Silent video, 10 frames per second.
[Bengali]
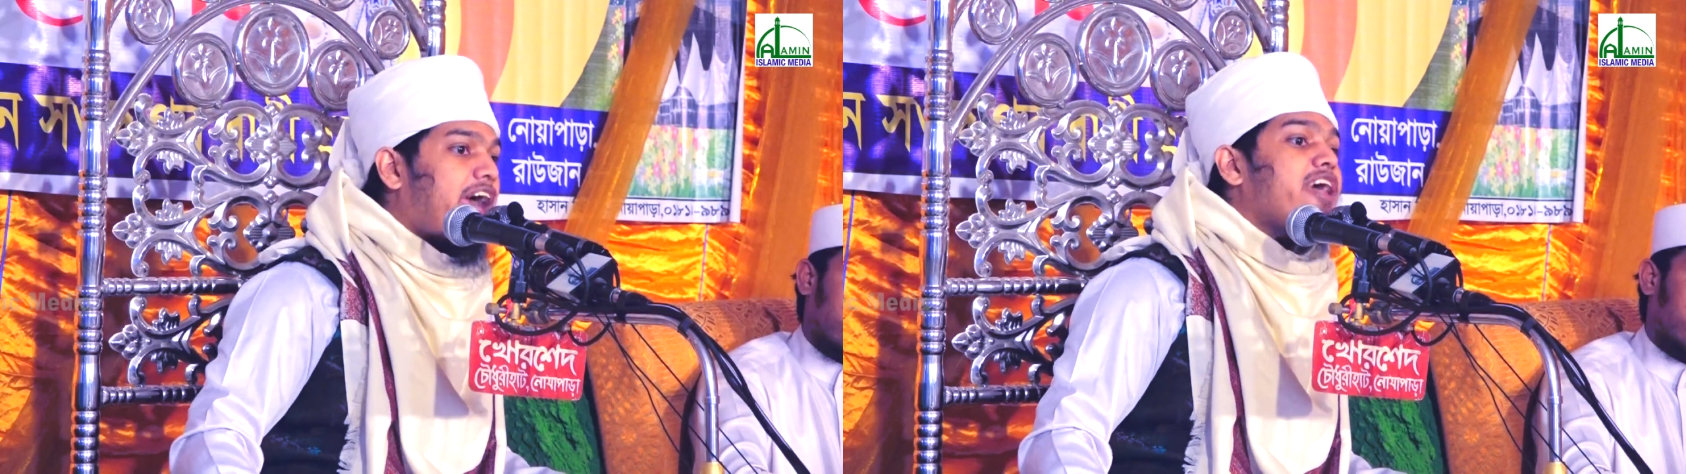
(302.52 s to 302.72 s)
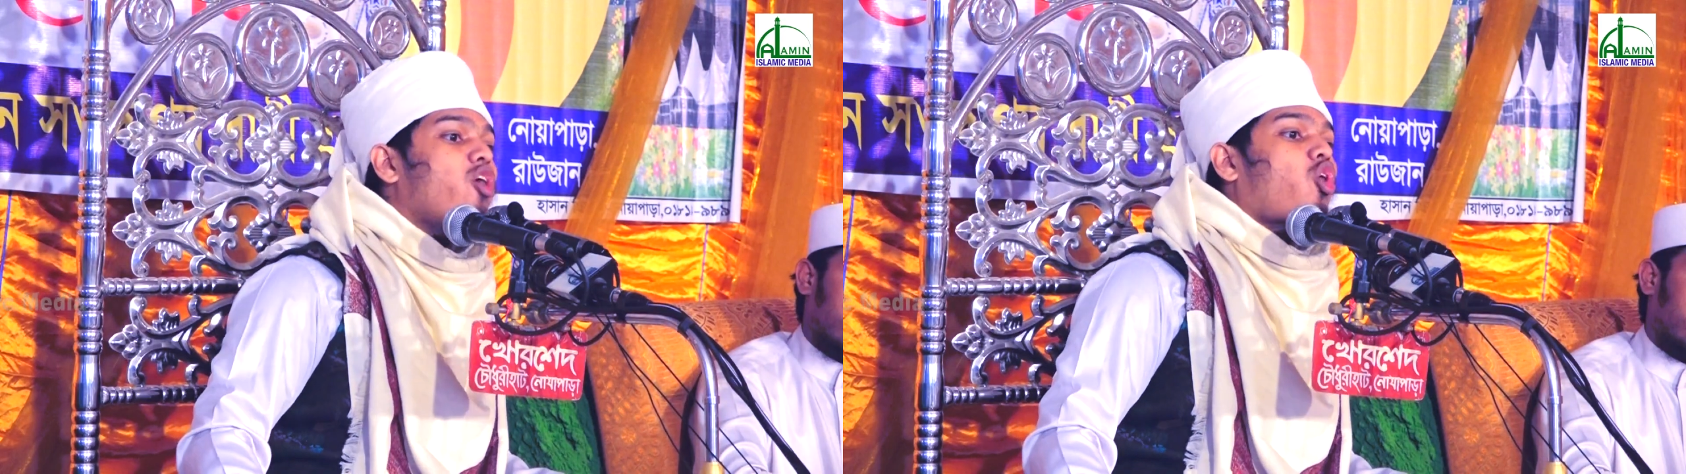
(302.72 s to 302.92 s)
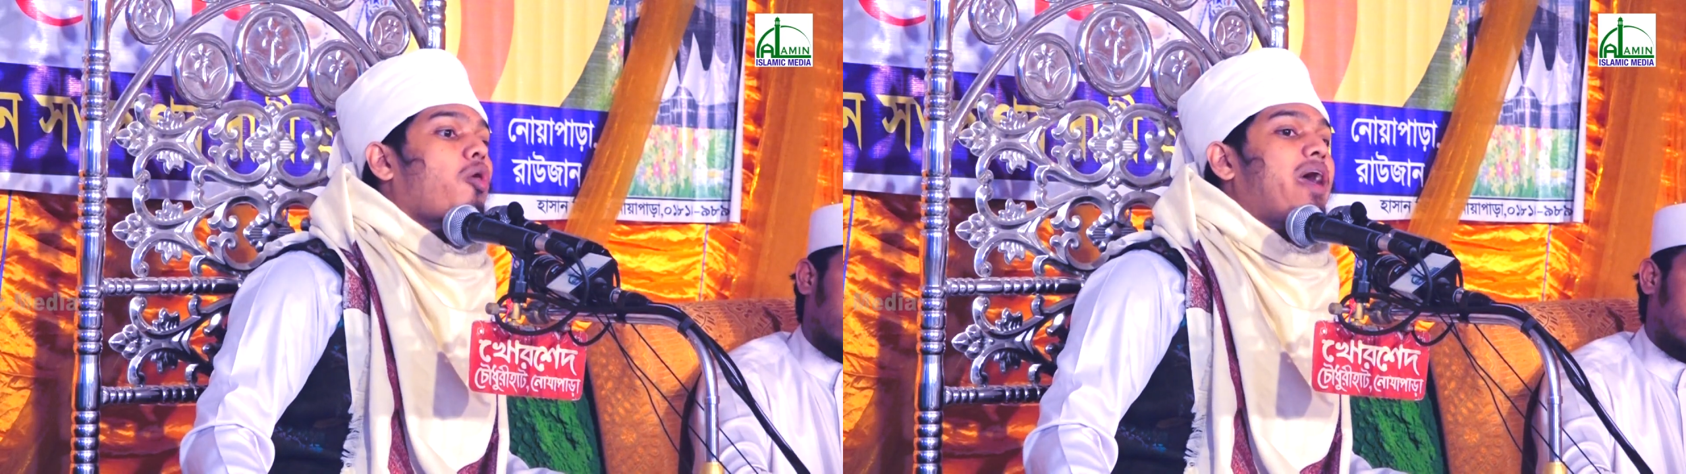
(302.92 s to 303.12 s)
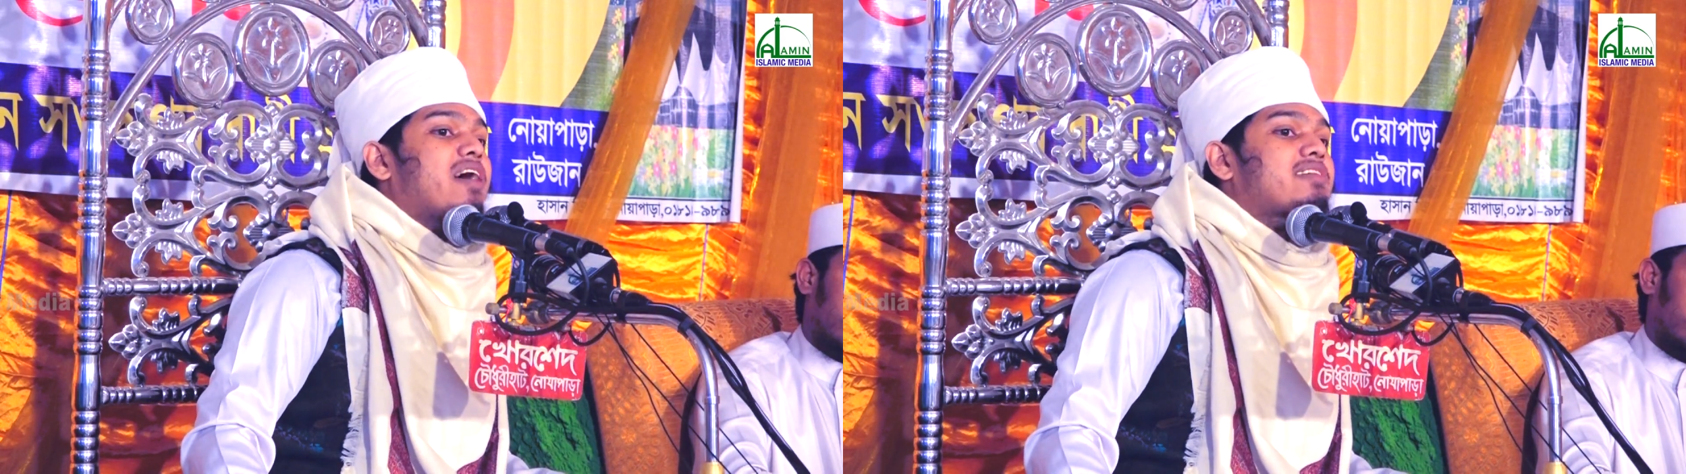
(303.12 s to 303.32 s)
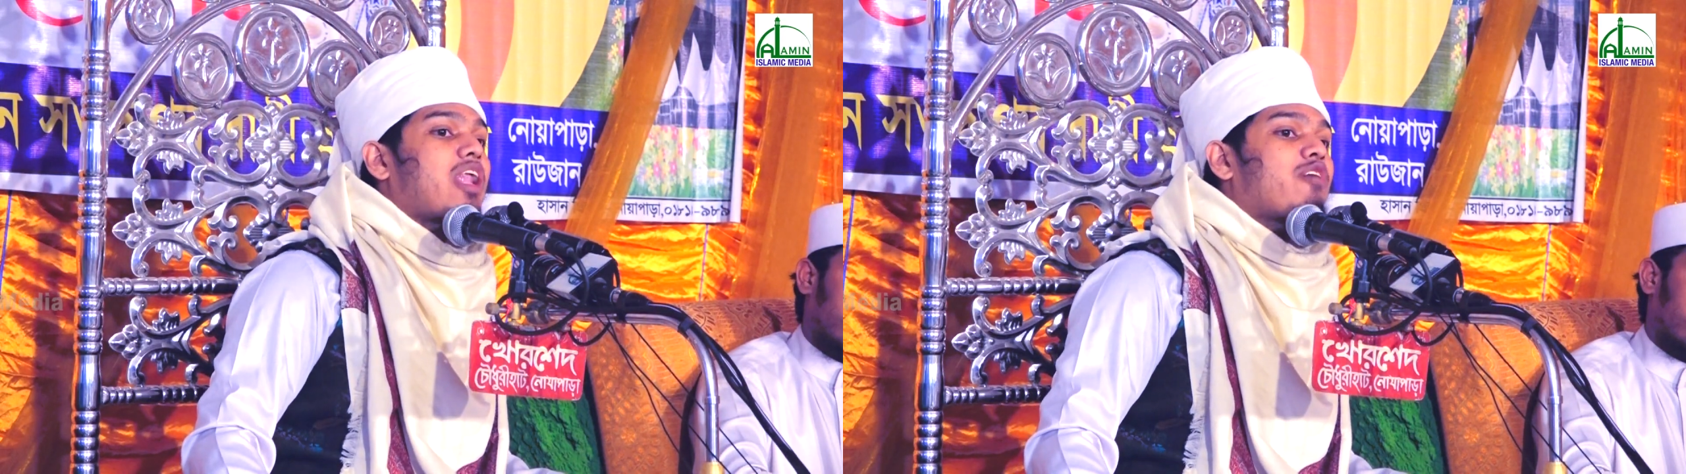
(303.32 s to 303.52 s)
এইরকম
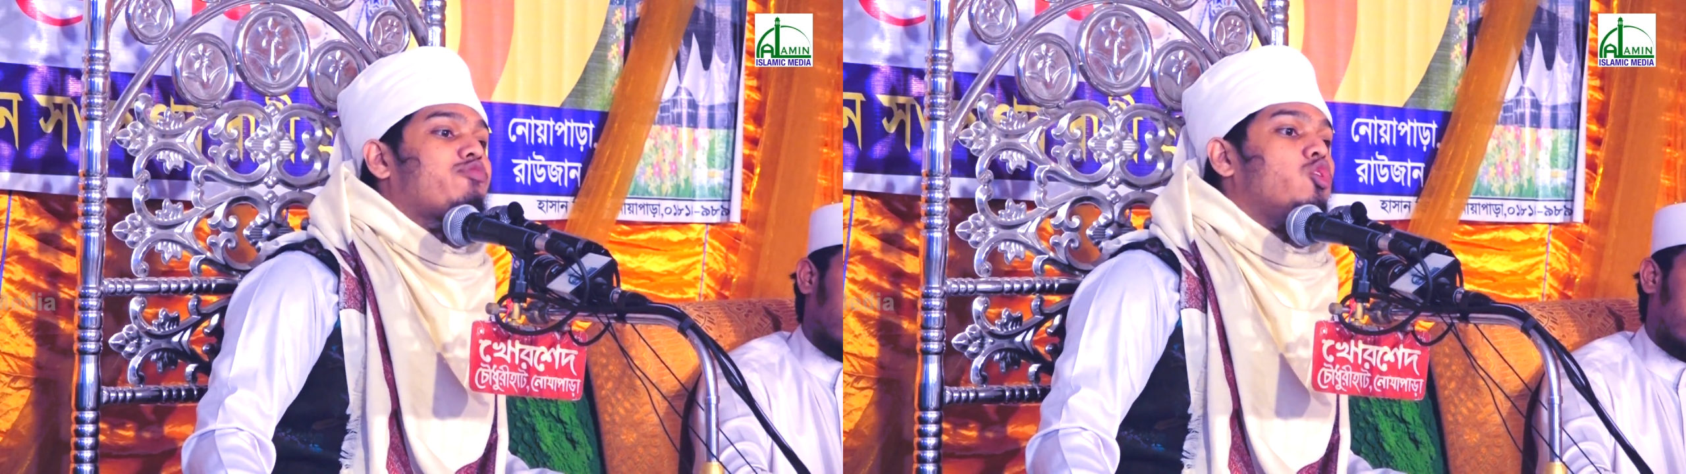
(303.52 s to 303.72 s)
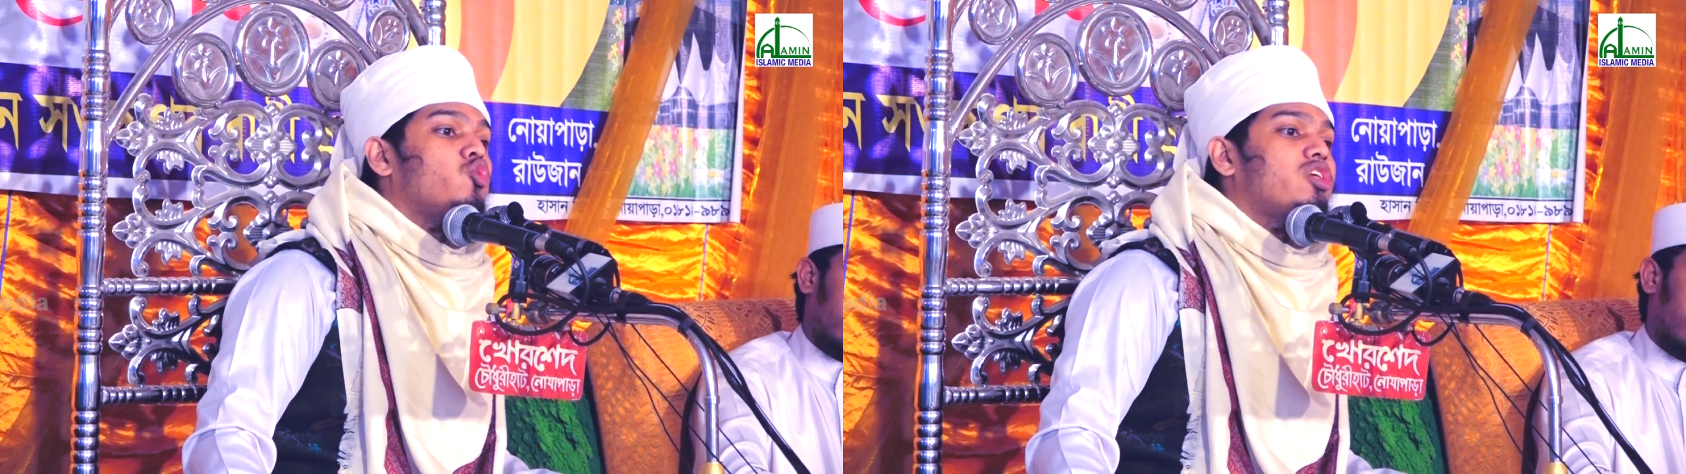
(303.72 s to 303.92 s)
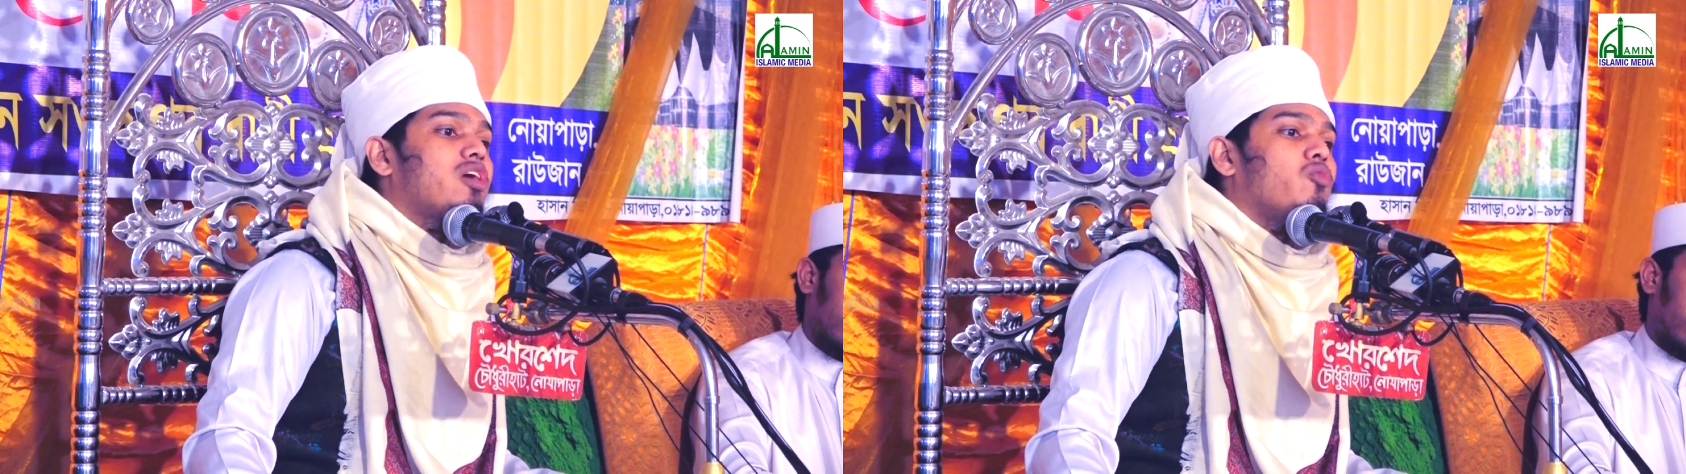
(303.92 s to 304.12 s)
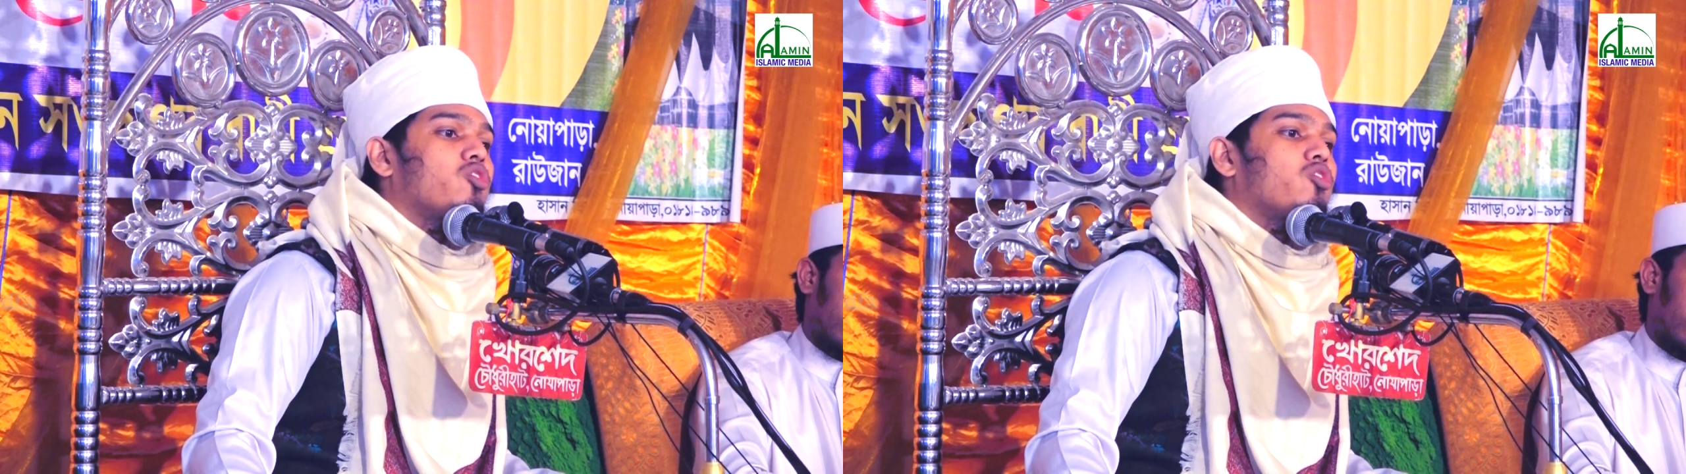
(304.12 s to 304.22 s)
এখতালাফ ইহুদিদের